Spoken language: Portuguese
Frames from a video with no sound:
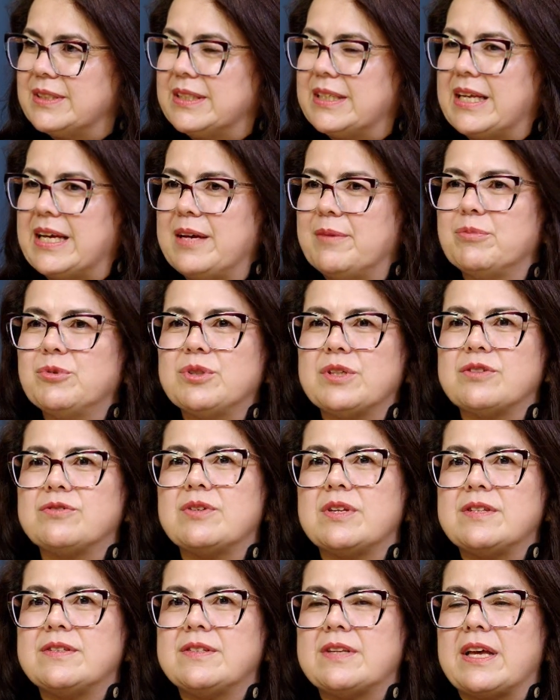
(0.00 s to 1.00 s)
Né?
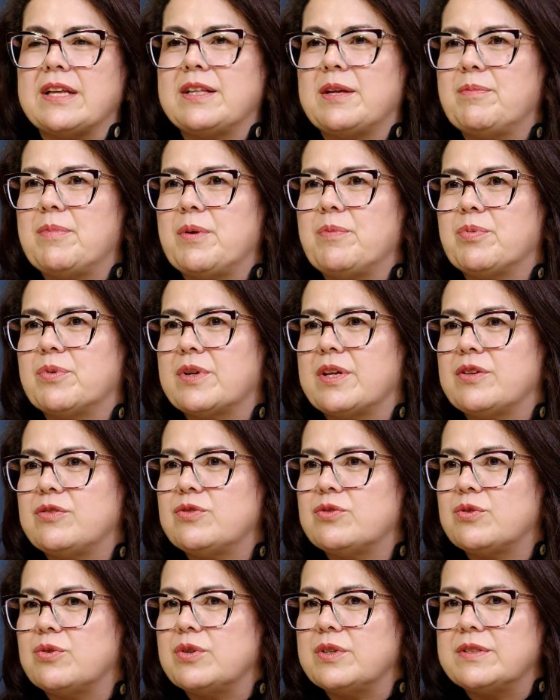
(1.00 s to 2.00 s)
Muitas vezes é também por
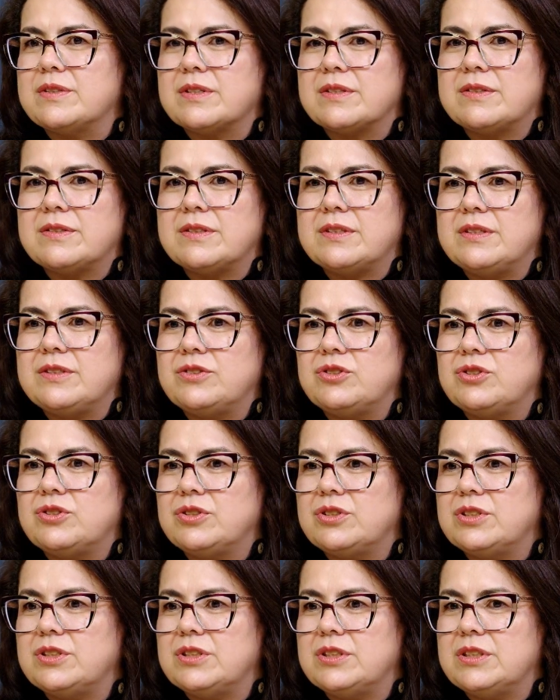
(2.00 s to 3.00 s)
questões assim
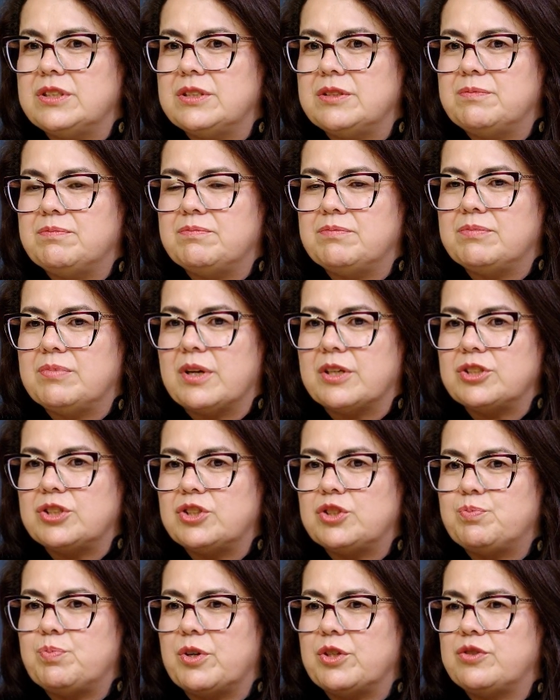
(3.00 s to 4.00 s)
de a
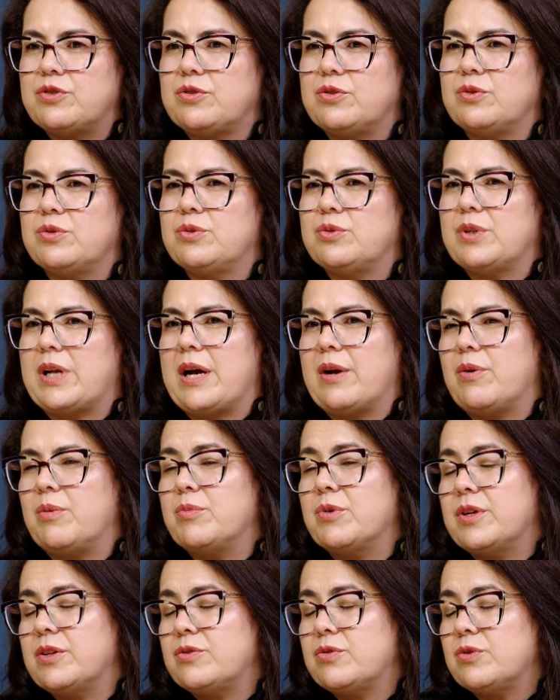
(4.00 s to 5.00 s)
gente pode estruturar
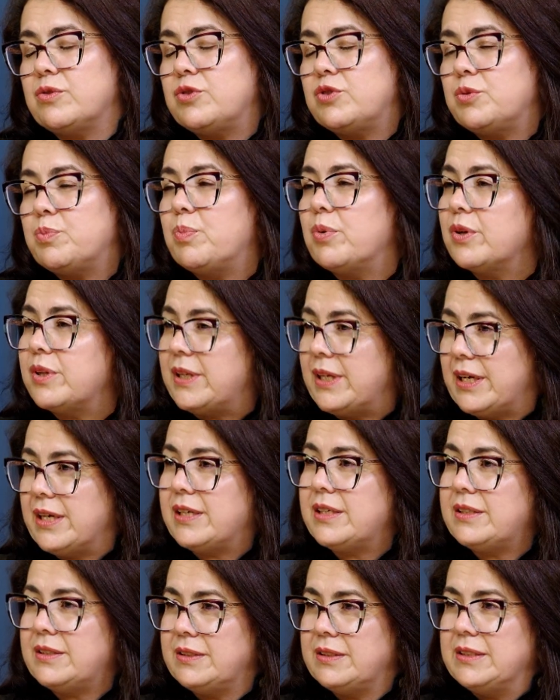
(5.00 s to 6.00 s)
como questões de
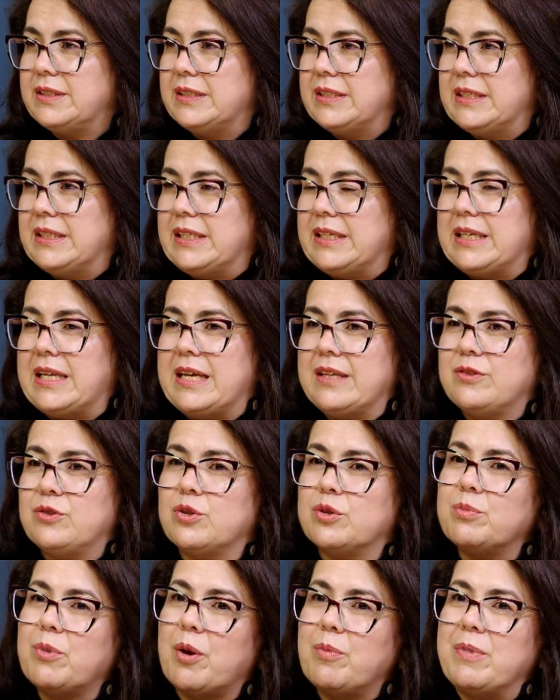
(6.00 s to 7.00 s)
poder. Né?
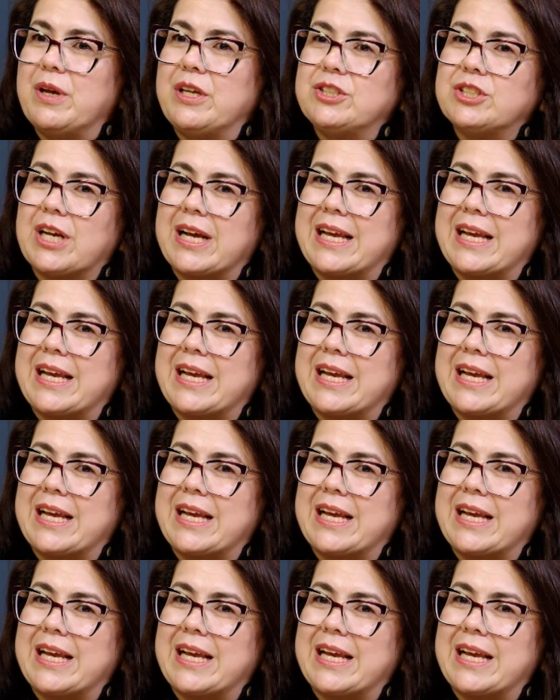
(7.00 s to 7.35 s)
Normalmente